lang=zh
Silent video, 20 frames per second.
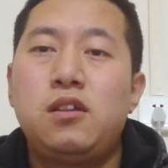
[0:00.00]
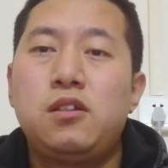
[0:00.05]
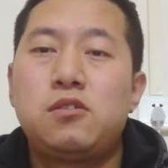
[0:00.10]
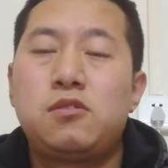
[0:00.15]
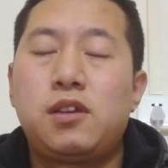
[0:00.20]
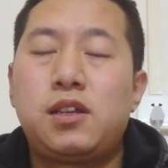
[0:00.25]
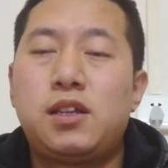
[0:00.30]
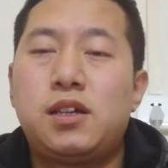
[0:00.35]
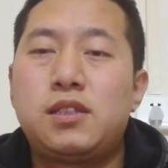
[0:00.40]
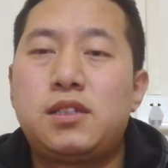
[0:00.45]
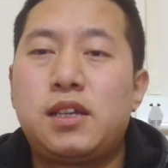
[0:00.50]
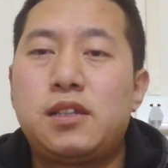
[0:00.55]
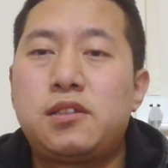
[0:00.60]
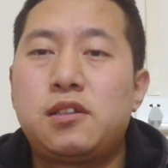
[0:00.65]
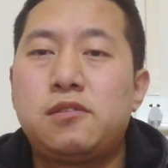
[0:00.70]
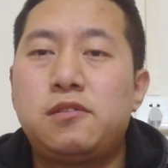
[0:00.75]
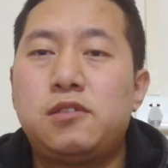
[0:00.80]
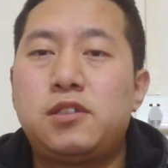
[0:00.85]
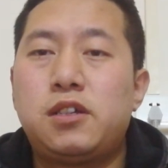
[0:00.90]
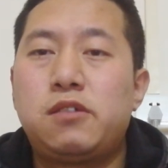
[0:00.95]
所以呢，在
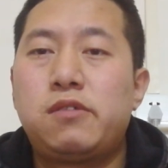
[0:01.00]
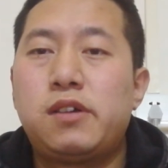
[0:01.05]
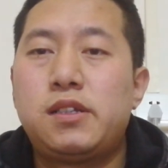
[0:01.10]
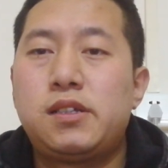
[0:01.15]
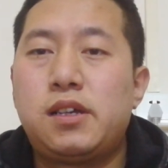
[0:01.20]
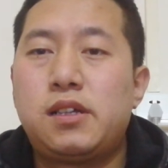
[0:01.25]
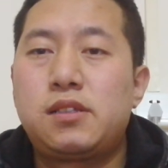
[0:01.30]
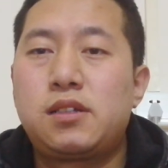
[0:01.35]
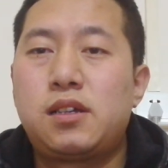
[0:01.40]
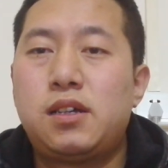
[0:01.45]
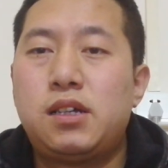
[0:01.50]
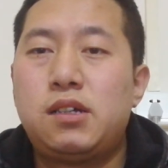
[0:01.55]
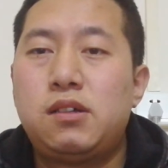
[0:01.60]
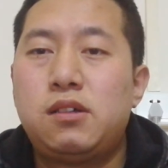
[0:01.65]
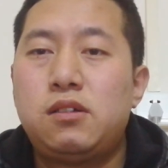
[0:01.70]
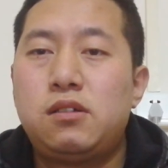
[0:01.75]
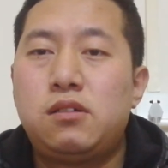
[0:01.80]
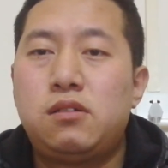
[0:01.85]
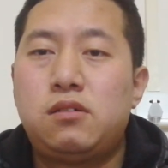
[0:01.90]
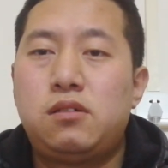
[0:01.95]
这种情况下，这个
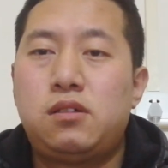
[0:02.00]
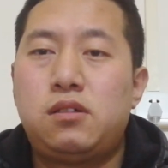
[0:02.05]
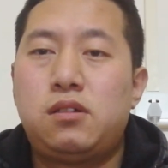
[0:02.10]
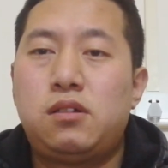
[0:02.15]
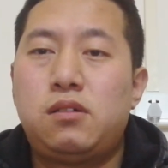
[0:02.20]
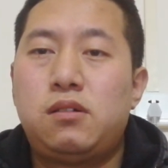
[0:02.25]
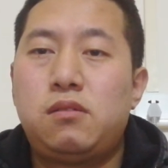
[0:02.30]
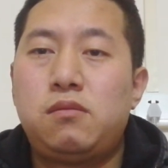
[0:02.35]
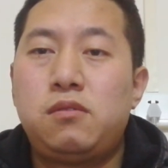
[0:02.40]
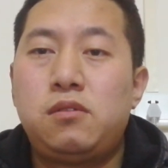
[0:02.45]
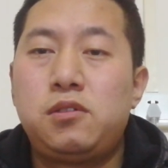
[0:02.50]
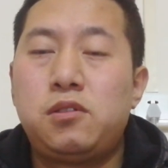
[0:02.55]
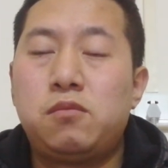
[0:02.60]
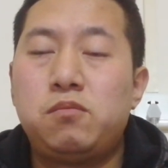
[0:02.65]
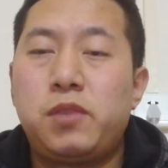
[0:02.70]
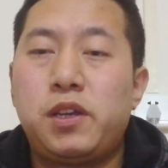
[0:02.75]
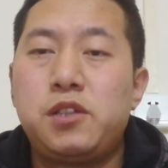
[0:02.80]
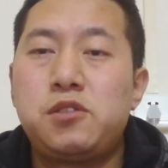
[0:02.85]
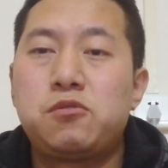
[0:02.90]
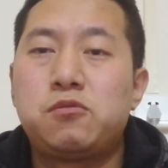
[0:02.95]
用
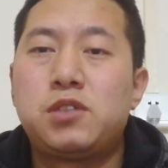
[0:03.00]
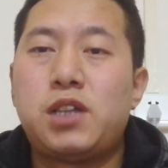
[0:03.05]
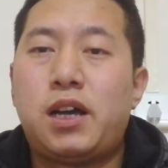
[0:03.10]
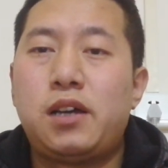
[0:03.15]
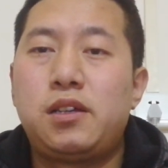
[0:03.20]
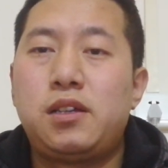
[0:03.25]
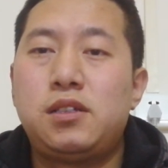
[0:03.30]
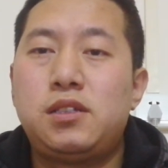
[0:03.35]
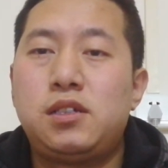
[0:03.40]
民族大义